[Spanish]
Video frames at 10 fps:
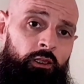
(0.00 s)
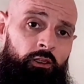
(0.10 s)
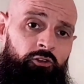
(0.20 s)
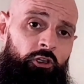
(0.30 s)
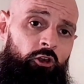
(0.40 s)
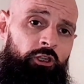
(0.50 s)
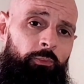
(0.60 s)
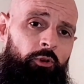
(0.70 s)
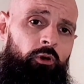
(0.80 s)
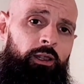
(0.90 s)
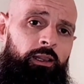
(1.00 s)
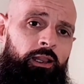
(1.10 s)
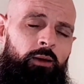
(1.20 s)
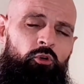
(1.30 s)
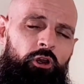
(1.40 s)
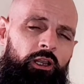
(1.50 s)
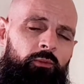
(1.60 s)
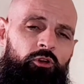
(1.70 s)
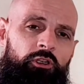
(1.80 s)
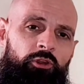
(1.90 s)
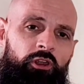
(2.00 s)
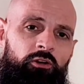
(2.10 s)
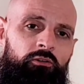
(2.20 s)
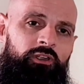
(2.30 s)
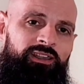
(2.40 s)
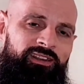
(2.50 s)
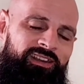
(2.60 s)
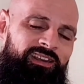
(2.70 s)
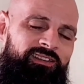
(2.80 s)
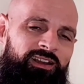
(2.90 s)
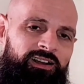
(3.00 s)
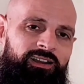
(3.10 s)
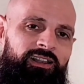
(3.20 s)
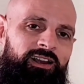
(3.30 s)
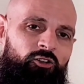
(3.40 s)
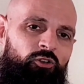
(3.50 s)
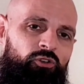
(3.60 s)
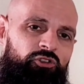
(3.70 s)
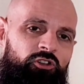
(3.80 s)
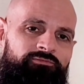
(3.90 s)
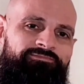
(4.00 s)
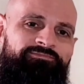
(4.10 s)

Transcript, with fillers: Se los di a probar a las mujeres de Montevideo y esta es la conclusión.